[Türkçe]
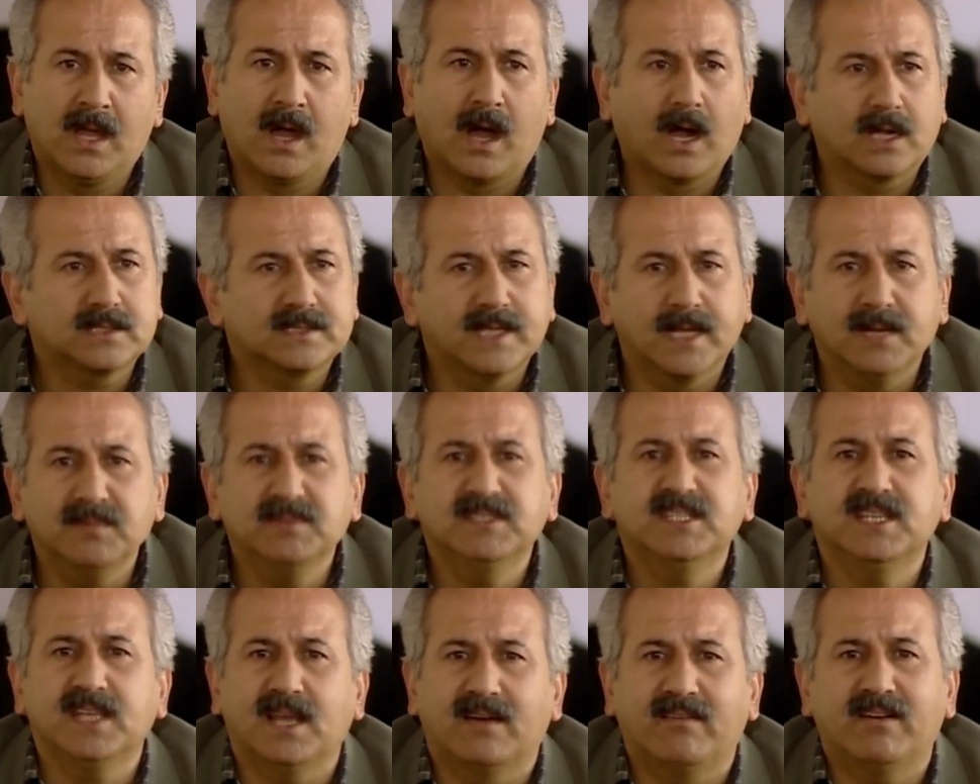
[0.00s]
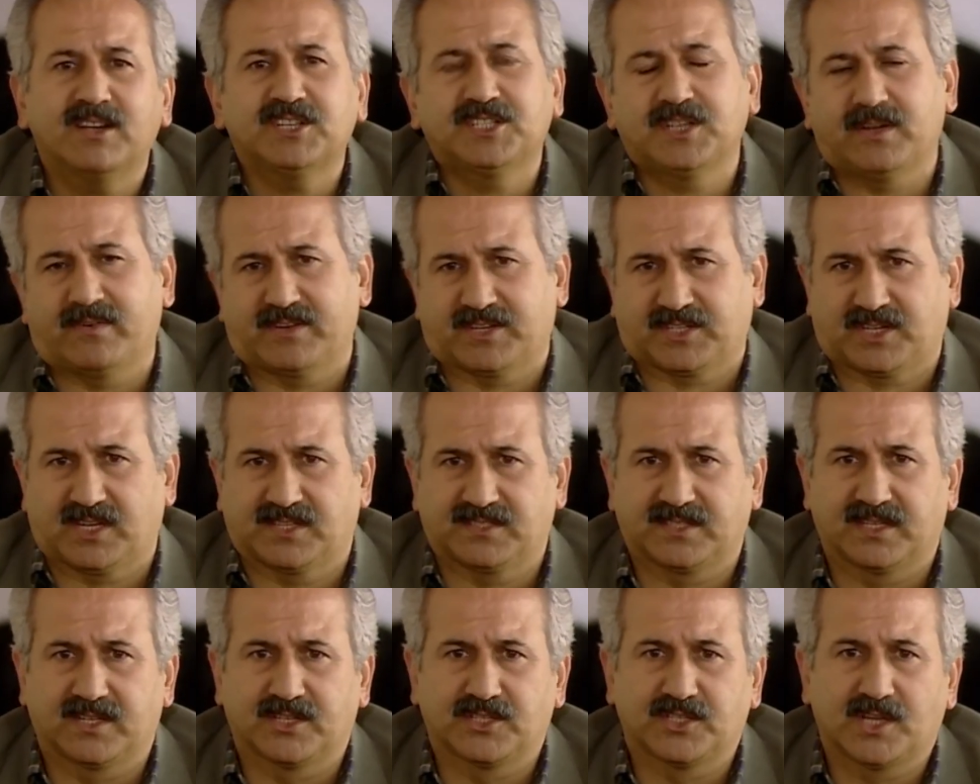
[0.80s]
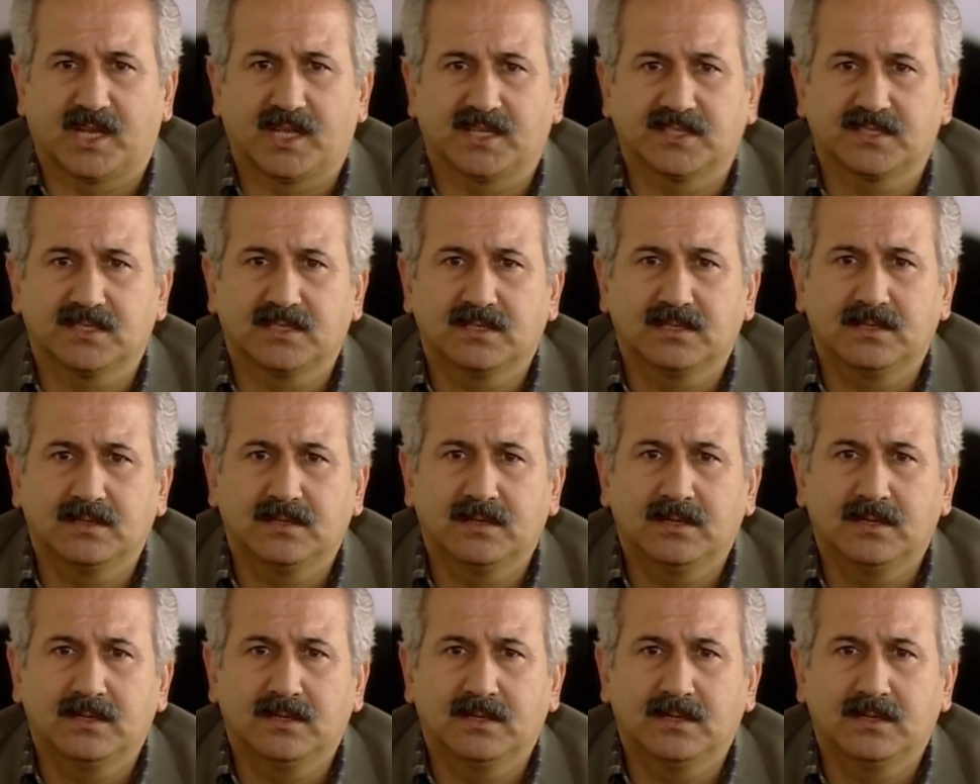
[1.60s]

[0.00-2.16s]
Haklarımızı yavaş yavaş kazanacağız.